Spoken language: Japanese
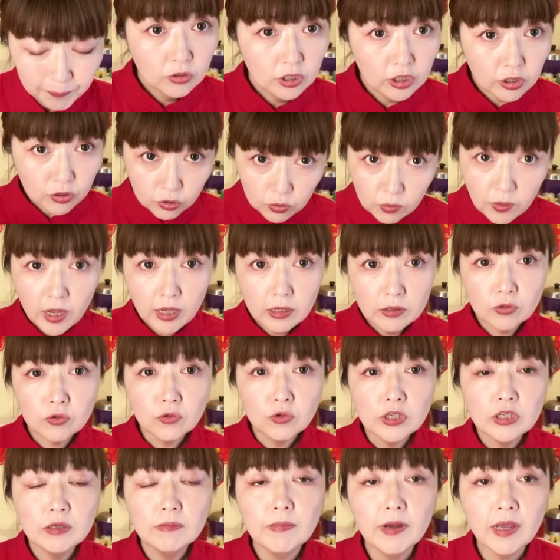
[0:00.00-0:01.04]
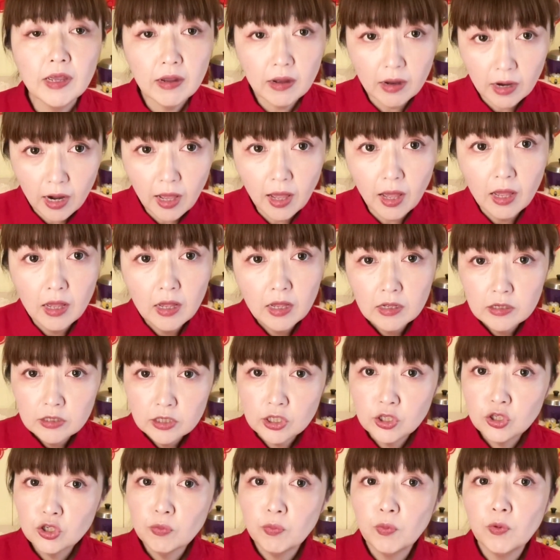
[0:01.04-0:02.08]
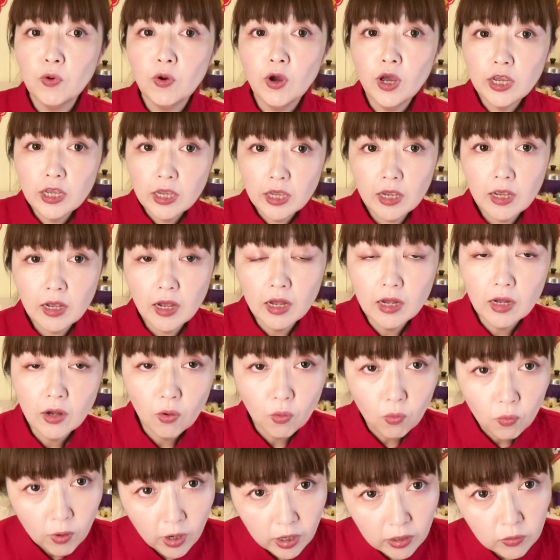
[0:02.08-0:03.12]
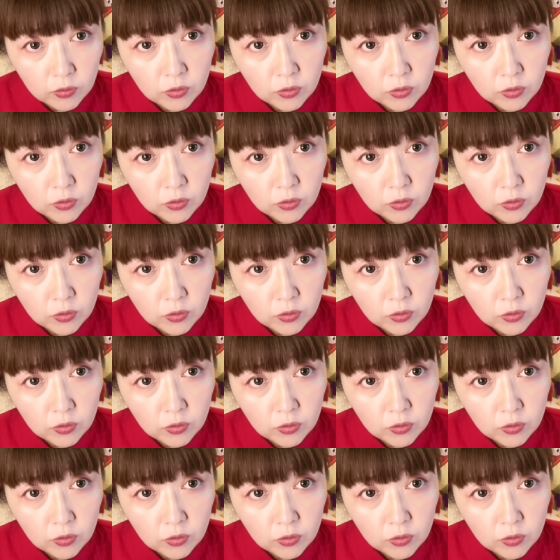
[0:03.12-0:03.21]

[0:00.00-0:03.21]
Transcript: 実は少し前から自主防衛期間が終わ